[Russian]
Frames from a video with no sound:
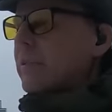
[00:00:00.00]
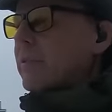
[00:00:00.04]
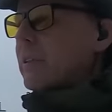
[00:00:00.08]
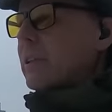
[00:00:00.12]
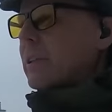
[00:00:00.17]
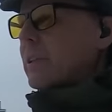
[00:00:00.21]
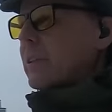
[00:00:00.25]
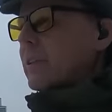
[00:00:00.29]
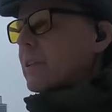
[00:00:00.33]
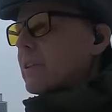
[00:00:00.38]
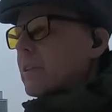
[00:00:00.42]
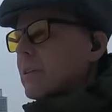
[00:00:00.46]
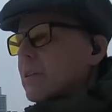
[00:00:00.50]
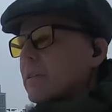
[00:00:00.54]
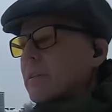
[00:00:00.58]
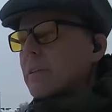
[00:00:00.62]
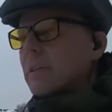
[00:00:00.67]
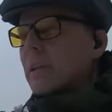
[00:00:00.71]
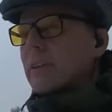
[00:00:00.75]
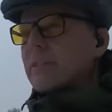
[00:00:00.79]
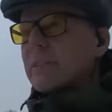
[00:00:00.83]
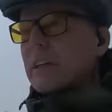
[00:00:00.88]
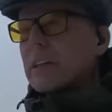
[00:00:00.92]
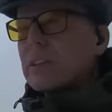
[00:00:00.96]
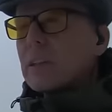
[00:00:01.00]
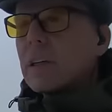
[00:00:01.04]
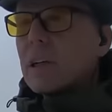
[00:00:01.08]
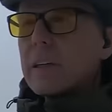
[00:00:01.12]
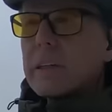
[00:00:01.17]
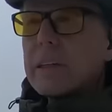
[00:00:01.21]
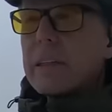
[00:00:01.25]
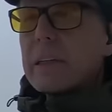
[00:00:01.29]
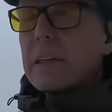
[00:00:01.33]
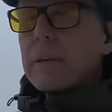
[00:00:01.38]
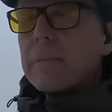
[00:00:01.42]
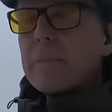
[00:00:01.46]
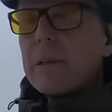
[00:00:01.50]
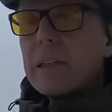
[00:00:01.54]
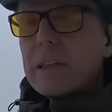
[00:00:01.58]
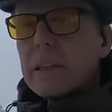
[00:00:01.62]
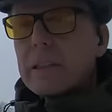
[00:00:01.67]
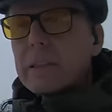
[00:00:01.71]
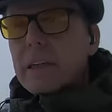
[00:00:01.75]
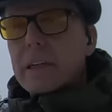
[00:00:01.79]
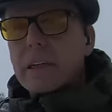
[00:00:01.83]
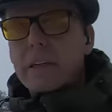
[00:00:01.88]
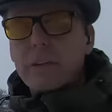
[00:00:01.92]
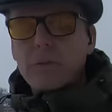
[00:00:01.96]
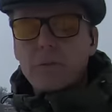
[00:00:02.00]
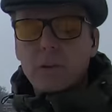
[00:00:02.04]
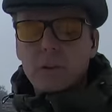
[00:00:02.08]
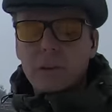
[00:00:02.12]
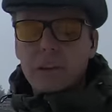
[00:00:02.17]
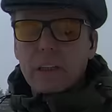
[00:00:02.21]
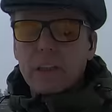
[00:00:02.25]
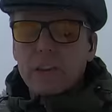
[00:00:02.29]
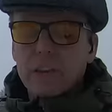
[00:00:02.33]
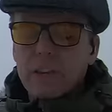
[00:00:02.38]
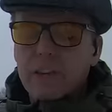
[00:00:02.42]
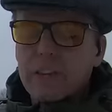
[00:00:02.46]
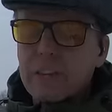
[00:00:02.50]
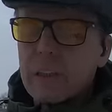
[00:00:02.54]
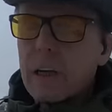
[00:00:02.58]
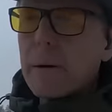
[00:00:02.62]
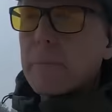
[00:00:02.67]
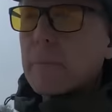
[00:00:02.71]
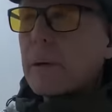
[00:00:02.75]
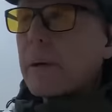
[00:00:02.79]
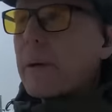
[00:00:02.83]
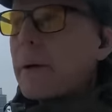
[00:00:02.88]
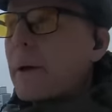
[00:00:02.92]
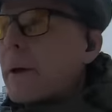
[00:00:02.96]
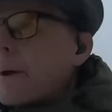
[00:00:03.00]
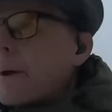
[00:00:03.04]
Витте назначили Горемыкина. И вот даже сам